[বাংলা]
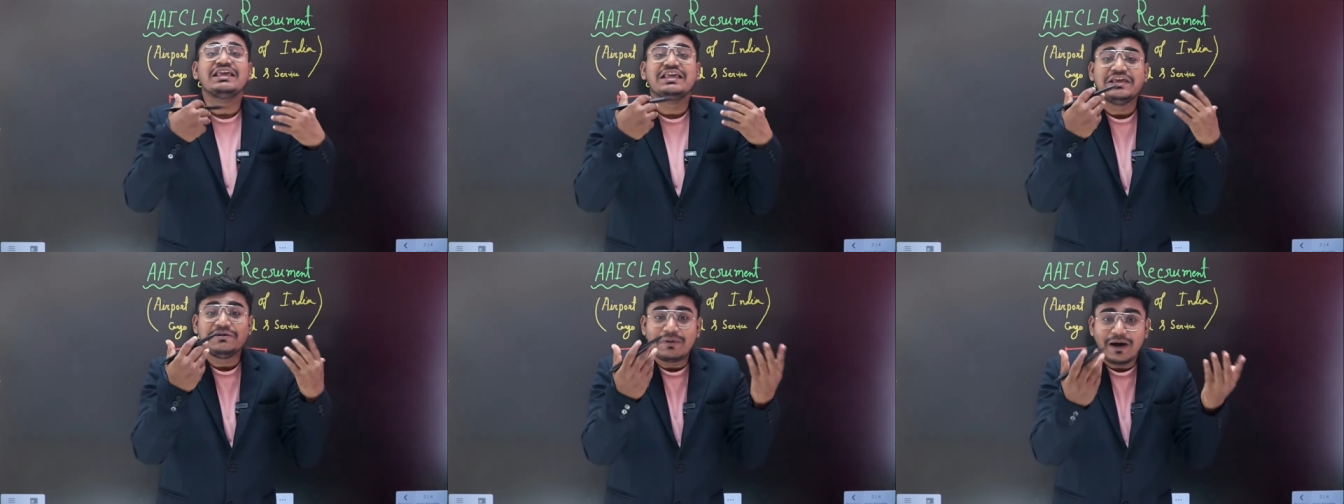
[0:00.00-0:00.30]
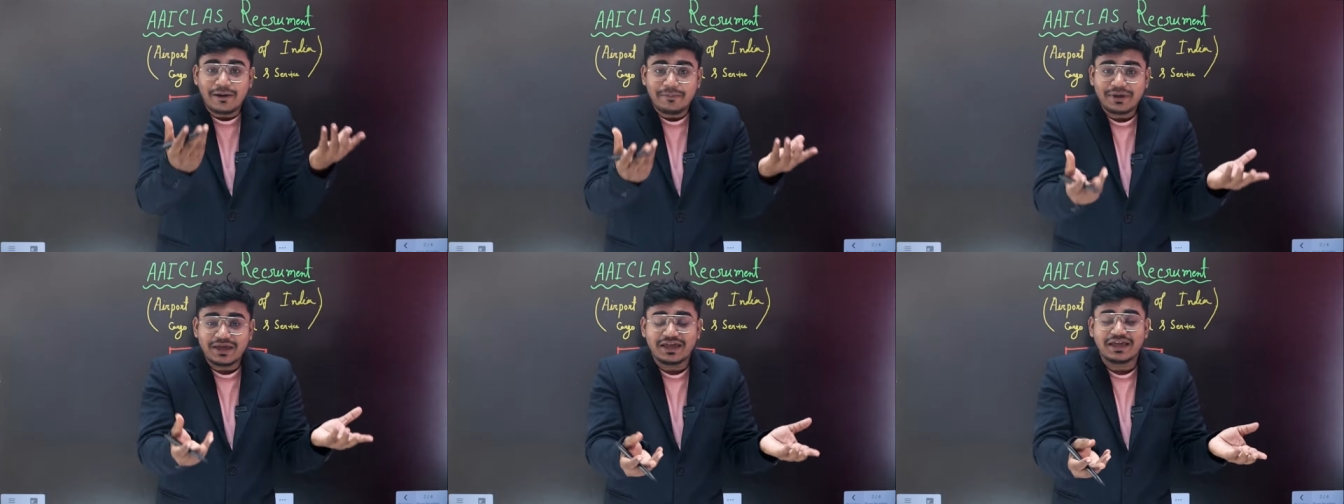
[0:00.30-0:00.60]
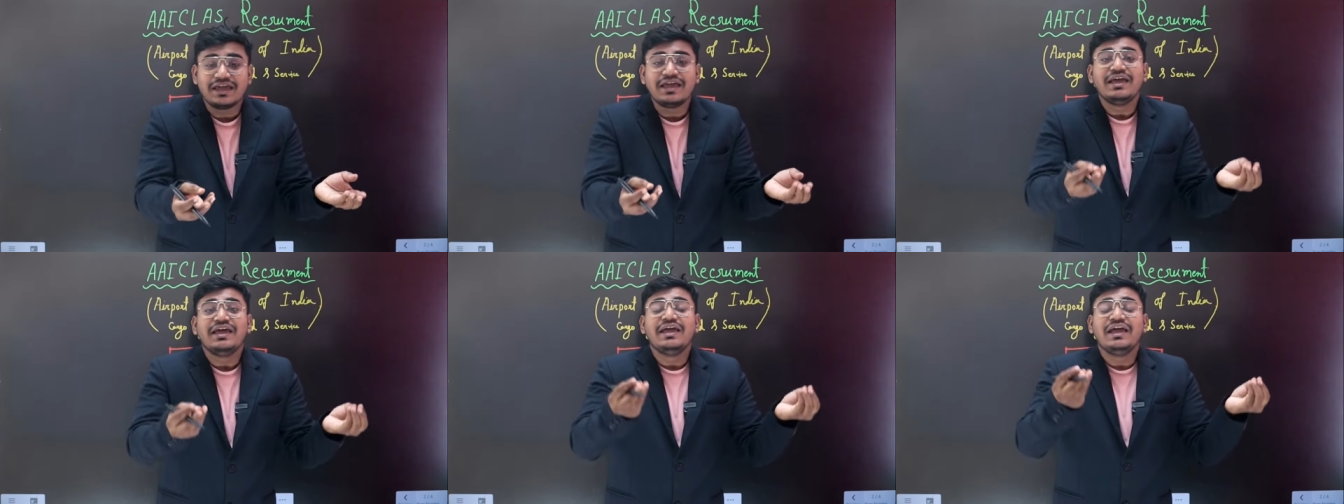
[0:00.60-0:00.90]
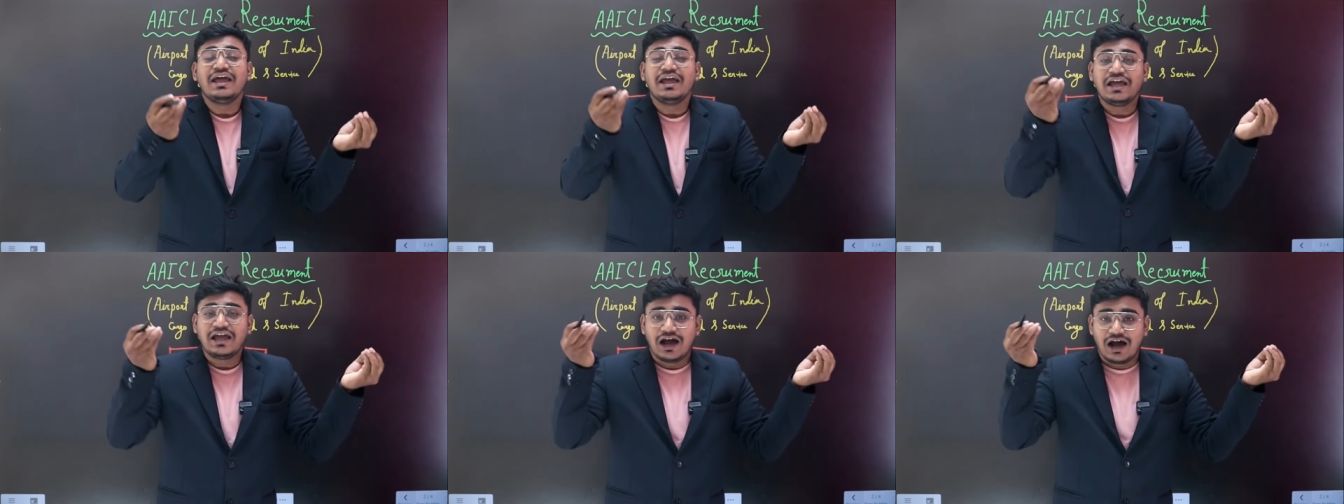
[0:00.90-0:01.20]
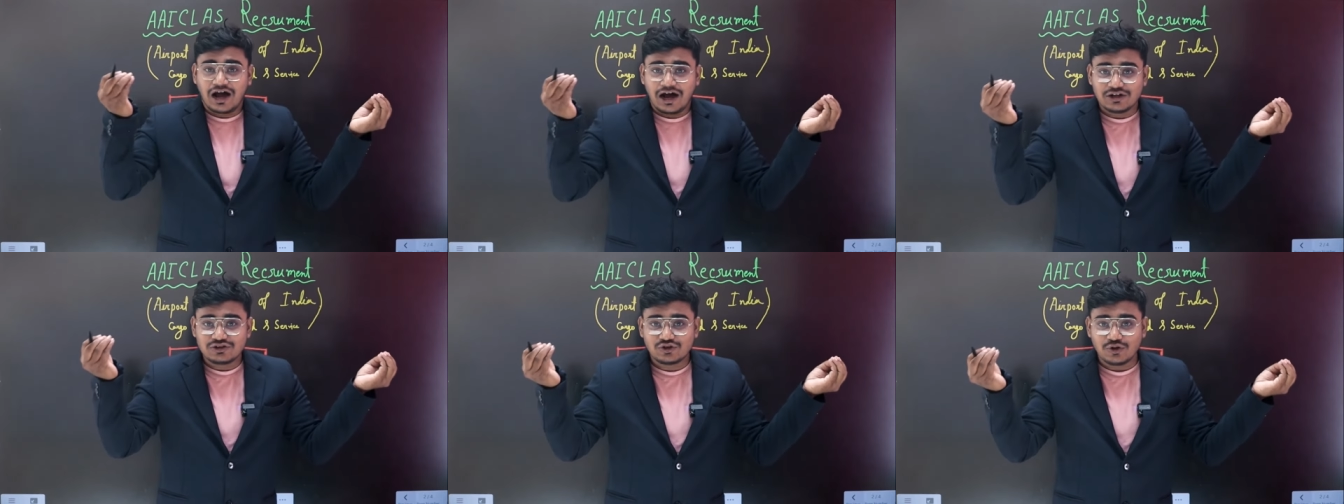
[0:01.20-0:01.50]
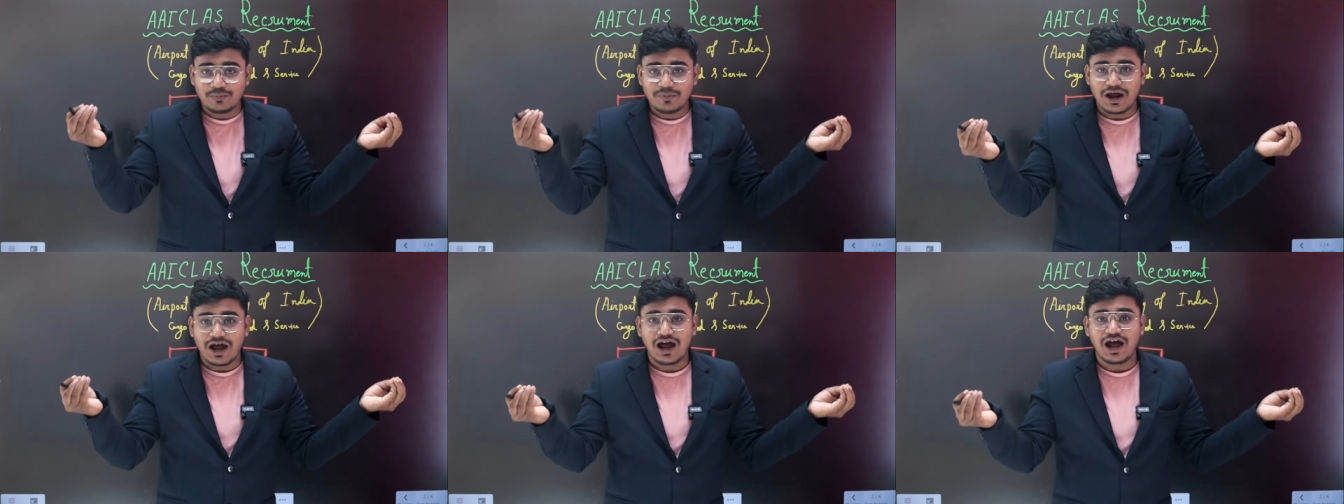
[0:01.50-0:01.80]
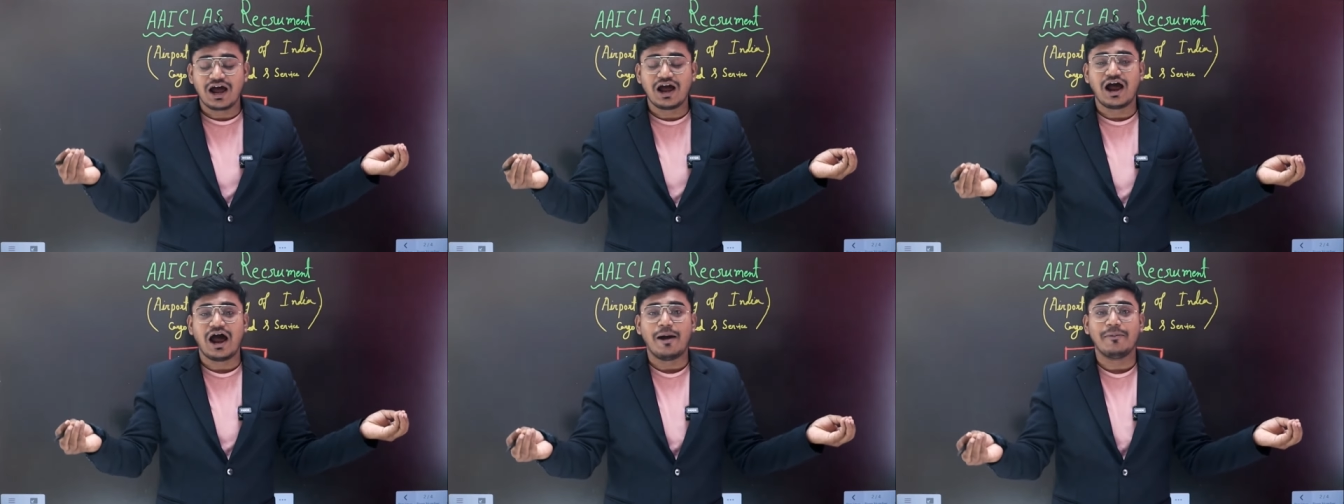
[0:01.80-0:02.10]
কিভাবে এ তোমরা
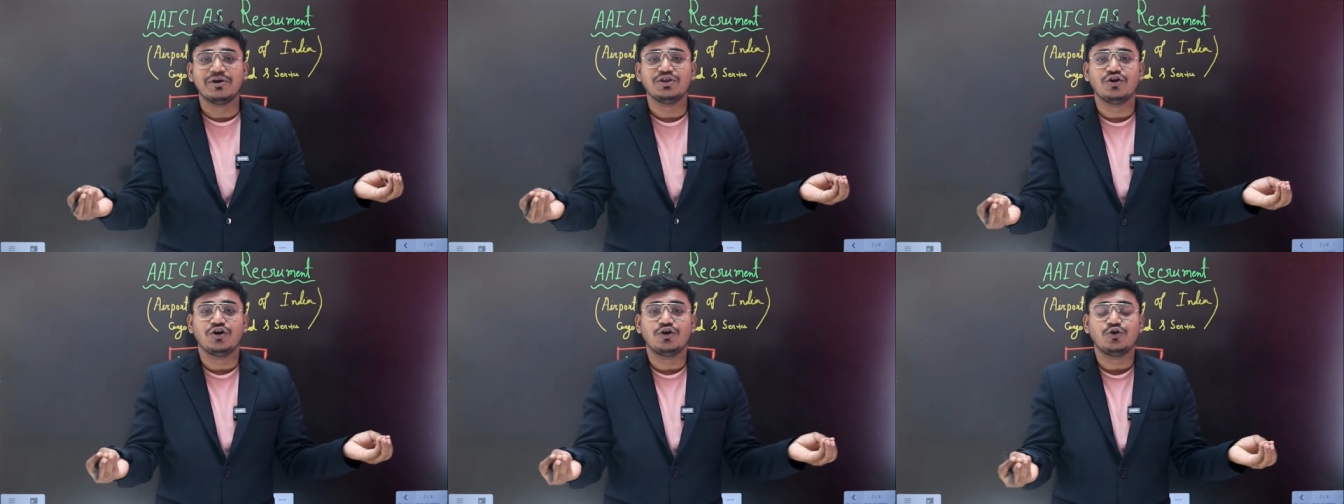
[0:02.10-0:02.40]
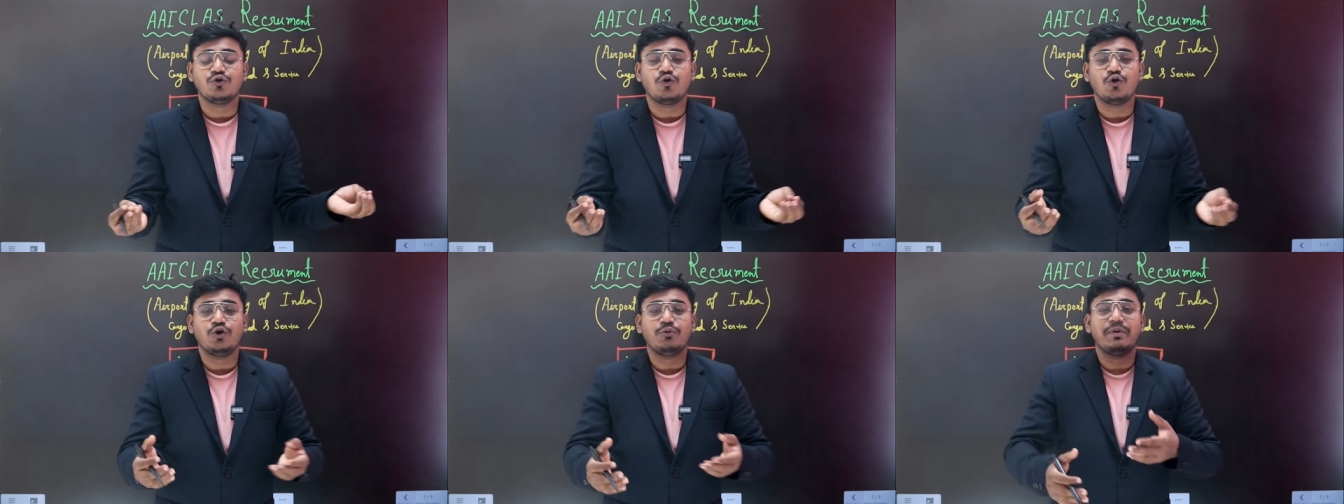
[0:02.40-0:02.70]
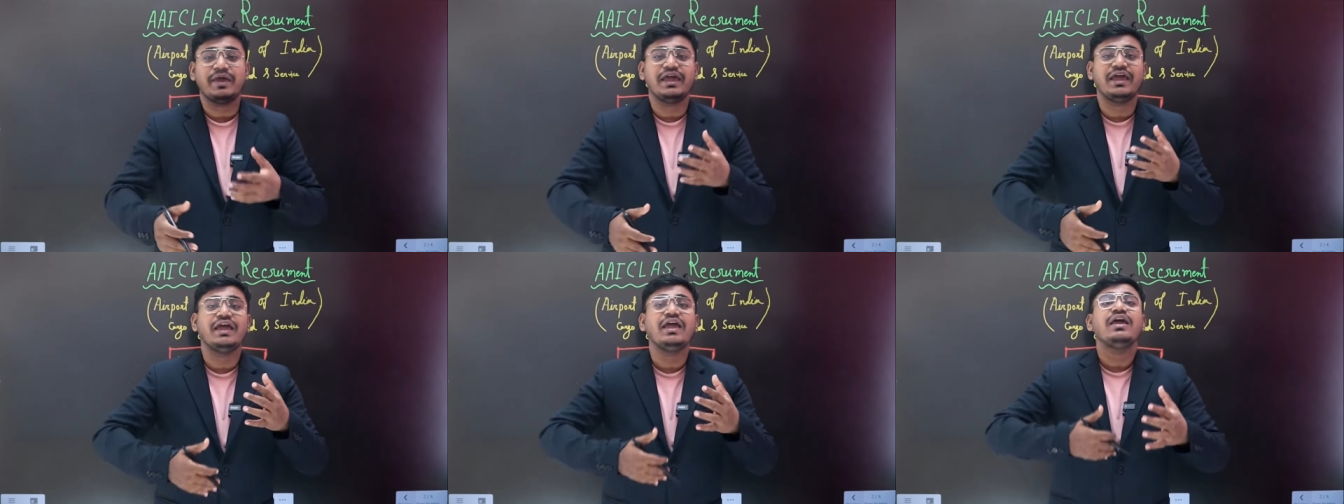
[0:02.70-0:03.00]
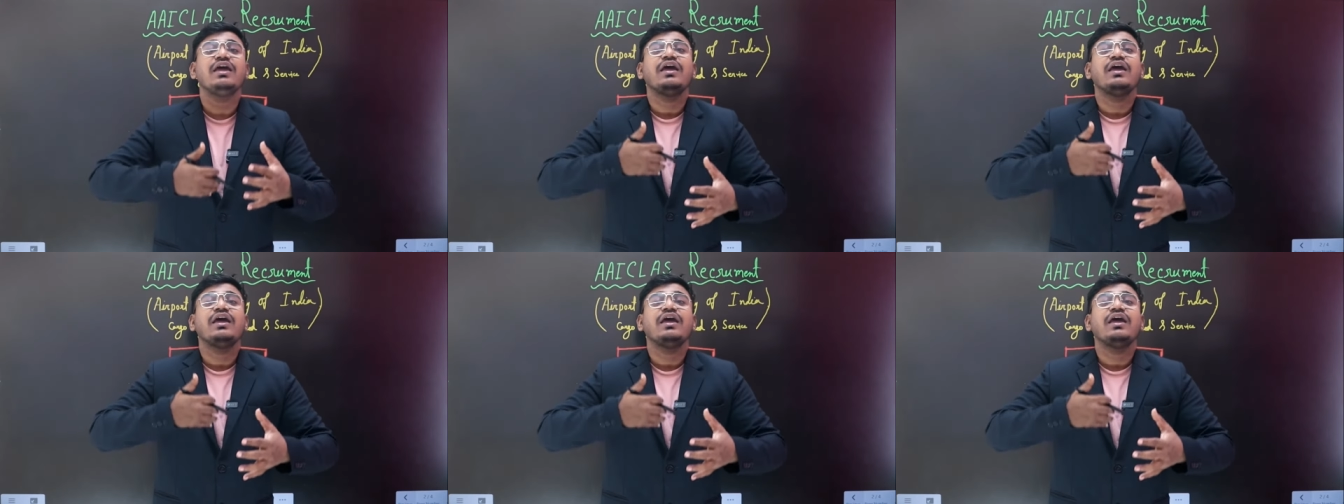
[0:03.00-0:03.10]
আবেদন করবে